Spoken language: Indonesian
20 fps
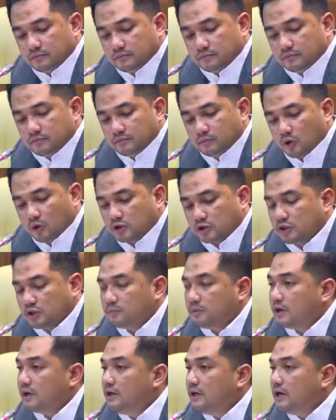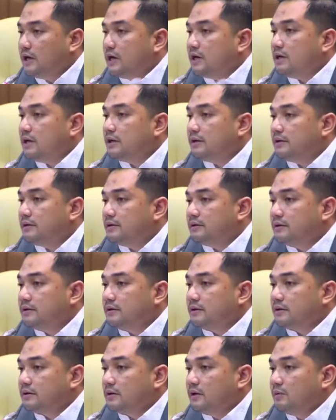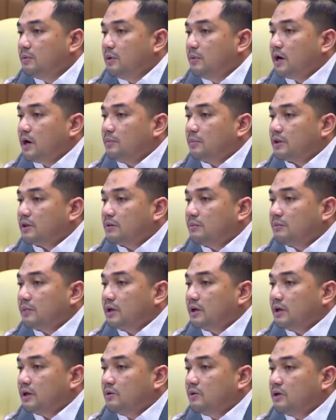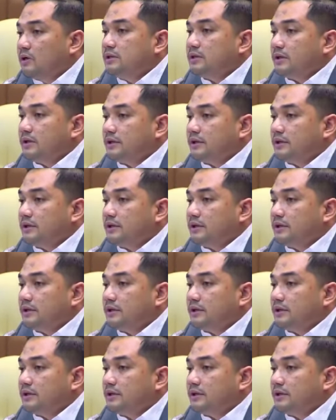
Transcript: proses perizinannya di beberapa tempat di Indonesia.